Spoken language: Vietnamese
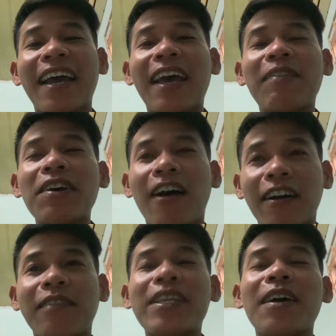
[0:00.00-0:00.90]
em nói
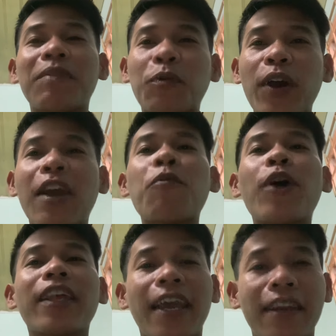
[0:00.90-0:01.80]
ừ bây giờ mình quay không
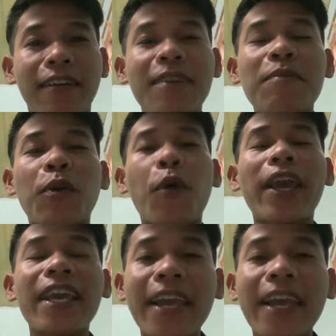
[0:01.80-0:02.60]
quay thầy nữa mình quay cái